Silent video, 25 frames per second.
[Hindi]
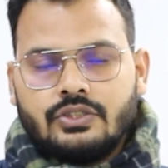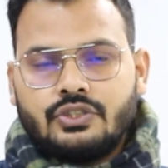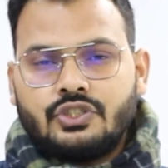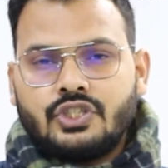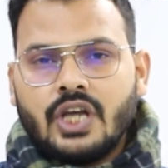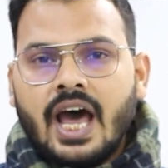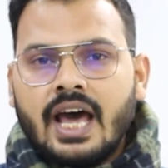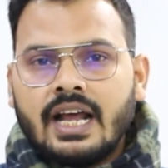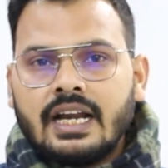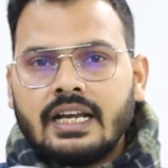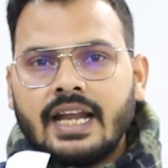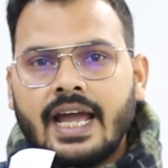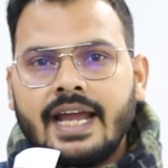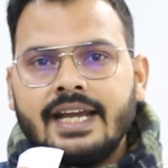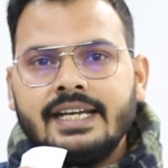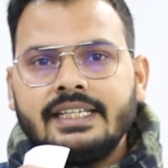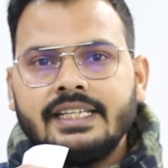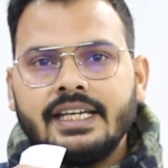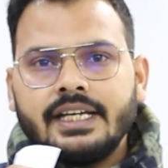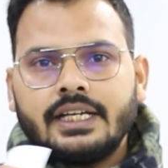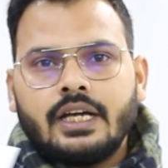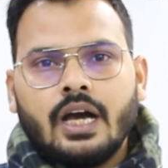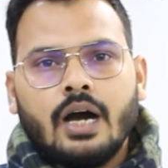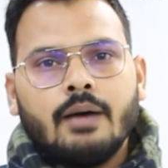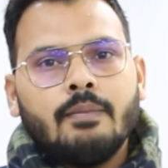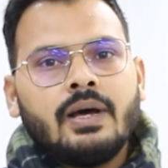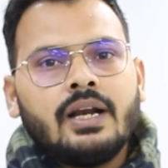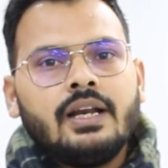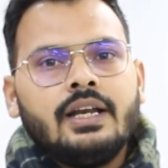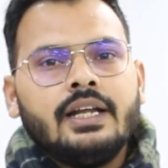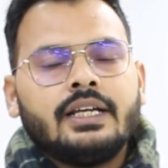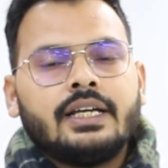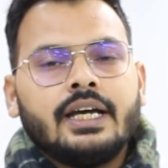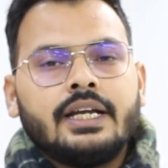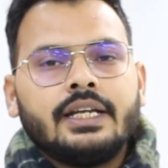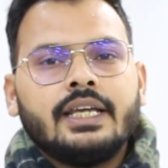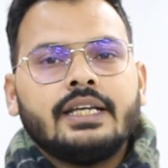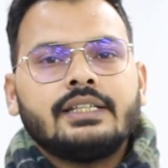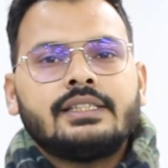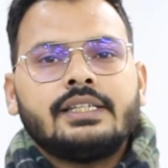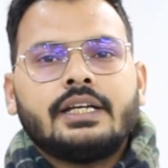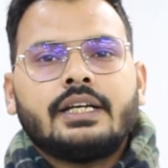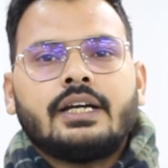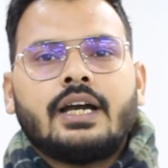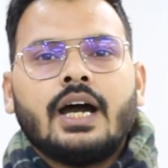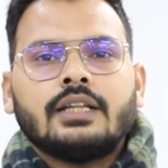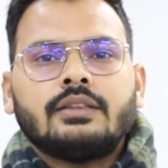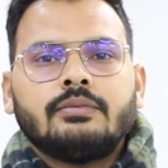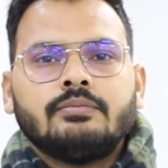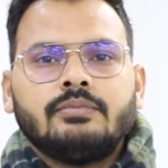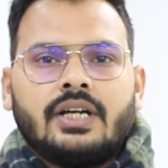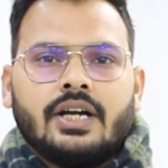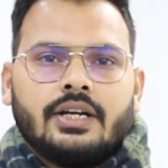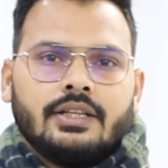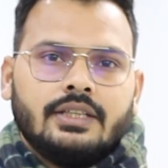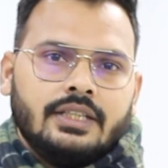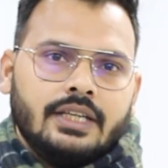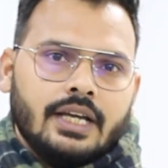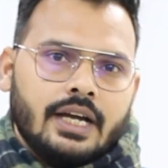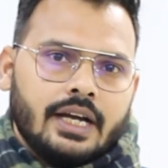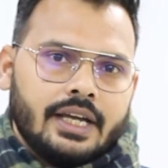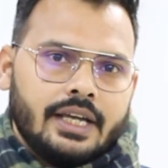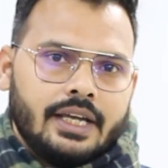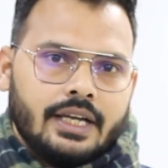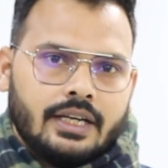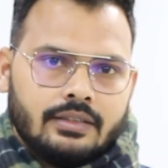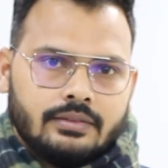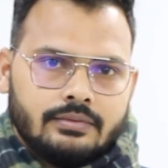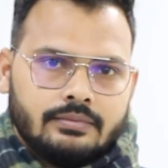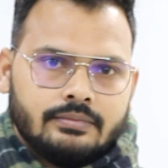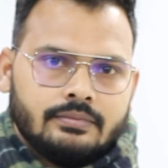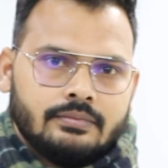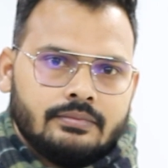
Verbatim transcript: चार लाइन की एक खबर लिख करके इसे खत्म कर दिया गया